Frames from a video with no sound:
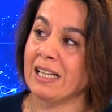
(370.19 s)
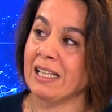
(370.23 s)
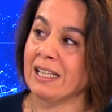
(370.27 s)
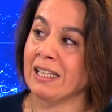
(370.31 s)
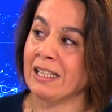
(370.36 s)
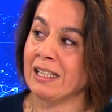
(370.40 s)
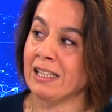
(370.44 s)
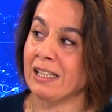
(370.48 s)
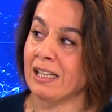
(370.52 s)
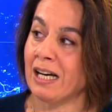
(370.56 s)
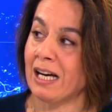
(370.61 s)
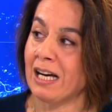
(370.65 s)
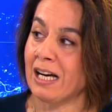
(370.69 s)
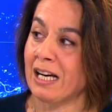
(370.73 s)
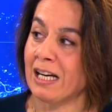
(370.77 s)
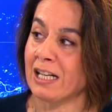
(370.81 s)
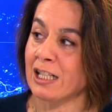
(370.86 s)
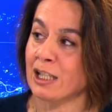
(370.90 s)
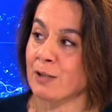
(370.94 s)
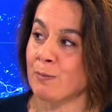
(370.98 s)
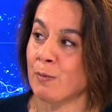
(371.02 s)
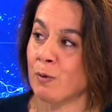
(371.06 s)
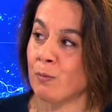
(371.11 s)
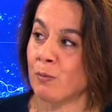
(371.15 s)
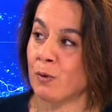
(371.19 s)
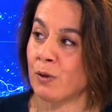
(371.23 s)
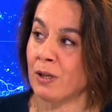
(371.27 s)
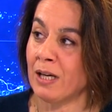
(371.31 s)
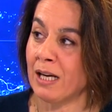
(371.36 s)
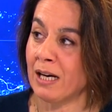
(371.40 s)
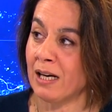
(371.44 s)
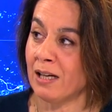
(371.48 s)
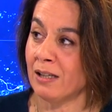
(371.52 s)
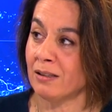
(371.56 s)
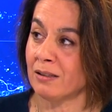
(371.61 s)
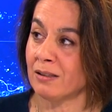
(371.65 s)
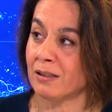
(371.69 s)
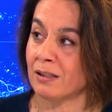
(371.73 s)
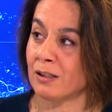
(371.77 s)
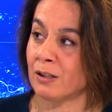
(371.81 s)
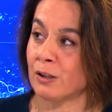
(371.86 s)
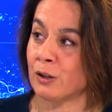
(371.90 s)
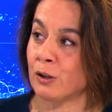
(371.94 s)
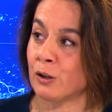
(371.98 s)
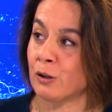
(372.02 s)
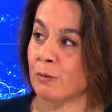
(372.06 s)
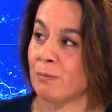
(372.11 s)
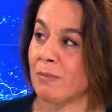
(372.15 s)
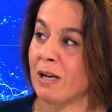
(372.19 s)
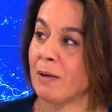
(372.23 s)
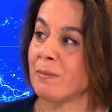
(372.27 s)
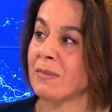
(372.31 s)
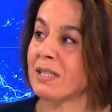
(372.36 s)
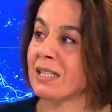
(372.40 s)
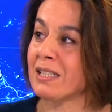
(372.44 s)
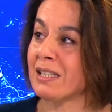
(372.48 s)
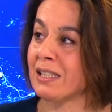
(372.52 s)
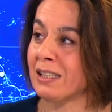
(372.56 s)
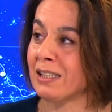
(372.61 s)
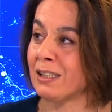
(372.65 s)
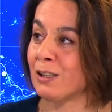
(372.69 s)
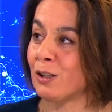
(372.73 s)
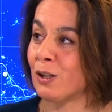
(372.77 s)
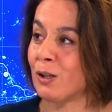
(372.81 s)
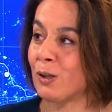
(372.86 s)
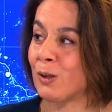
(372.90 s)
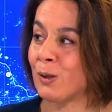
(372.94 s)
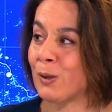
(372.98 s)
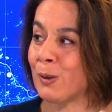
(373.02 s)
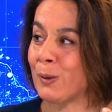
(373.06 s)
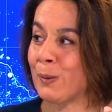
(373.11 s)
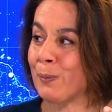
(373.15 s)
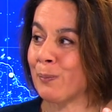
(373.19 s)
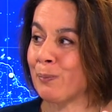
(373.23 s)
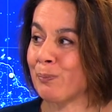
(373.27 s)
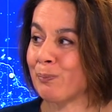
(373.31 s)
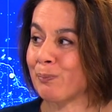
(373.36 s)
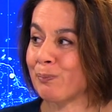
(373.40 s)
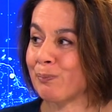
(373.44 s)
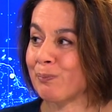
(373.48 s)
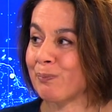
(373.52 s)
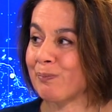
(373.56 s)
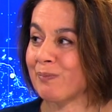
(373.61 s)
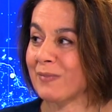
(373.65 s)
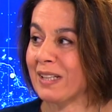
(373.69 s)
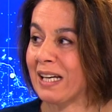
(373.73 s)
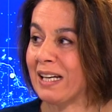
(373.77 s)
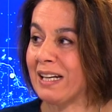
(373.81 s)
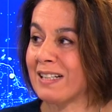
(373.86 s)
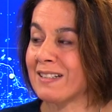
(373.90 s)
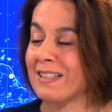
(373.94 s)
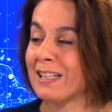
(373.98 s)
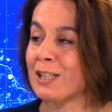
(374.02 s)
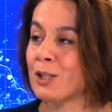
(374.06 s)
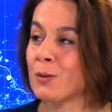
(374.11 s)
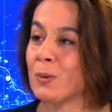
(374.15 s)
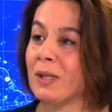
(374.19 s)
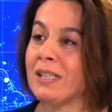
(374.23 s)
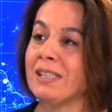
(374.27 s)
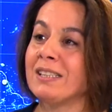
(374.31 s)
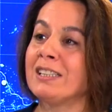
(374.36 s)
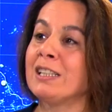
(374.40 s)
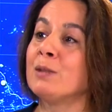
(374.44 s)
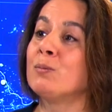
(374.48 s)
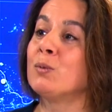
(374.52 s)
Et à ce moment-là, même si la sexualité est